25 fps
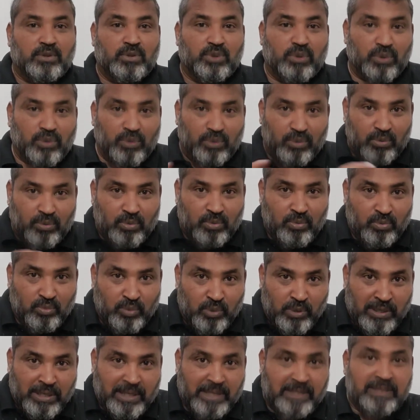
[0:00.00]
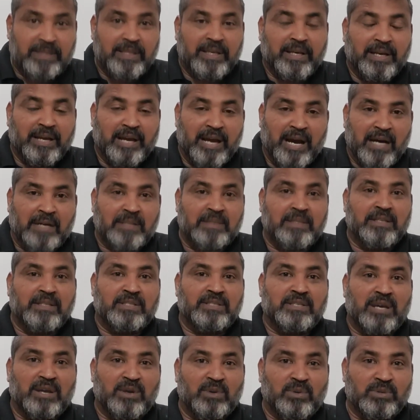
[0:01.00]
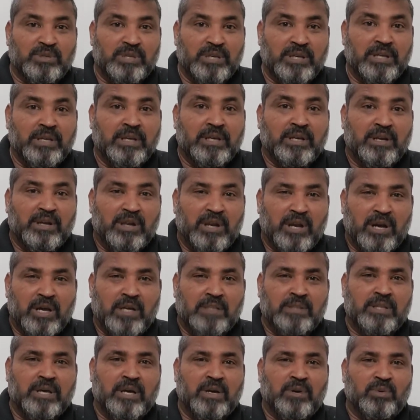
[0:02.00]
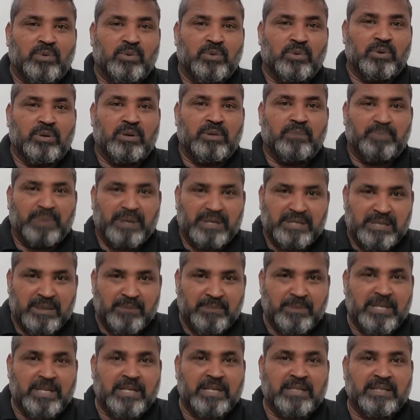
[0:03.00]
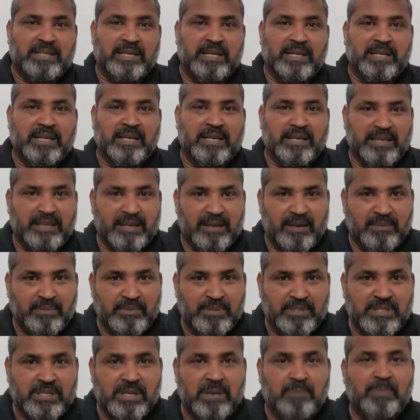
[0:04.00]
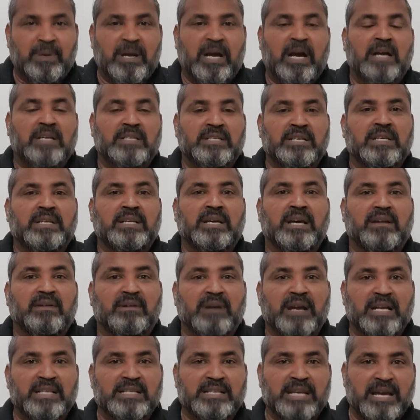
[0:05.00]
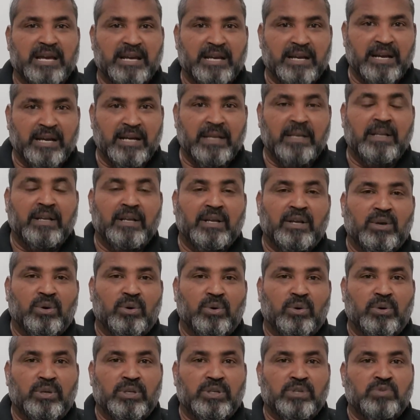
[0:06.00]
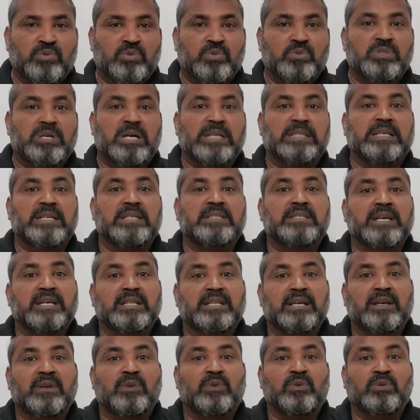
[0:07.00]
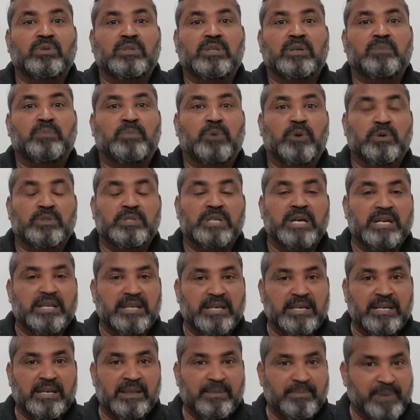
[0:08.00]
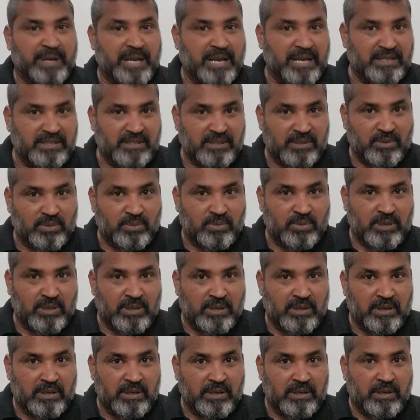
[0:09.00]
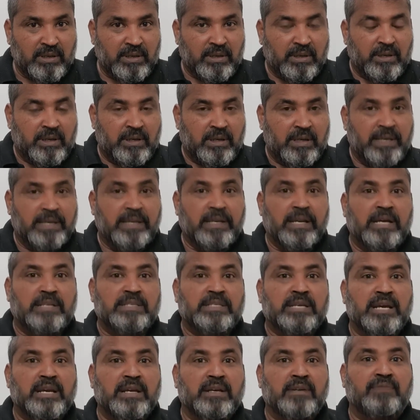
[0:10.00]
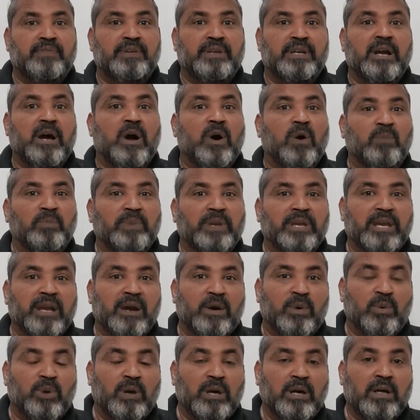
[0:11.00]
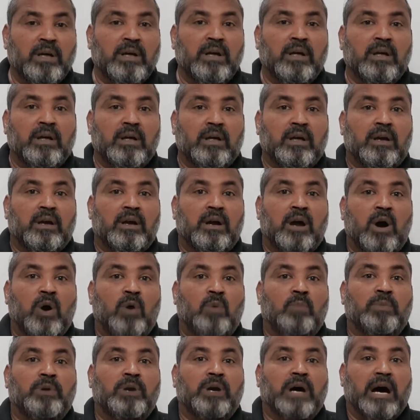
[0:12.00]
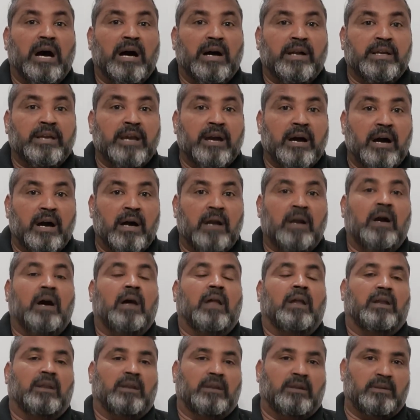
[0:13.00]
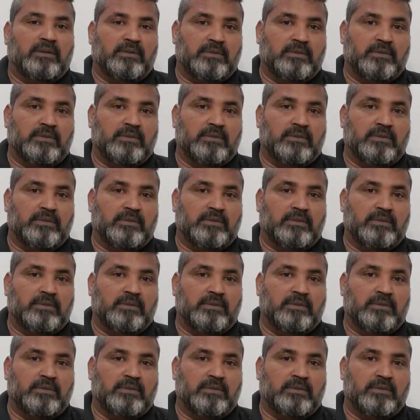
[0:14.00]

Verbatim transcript: तो वो लिखते गए आठ दस सालों से लगातार उन्होंने पैसा भी इकट्ठा किया कि अब इसका प्रकाशन करवाया जाएगा और इसको ज्यादा से ज्यादा लोगों तक पहुंचाने के लिए प्रयास करूंगा लेकिन अचानक फिर गांव में क्या हुआ गांव में आ गया अकाल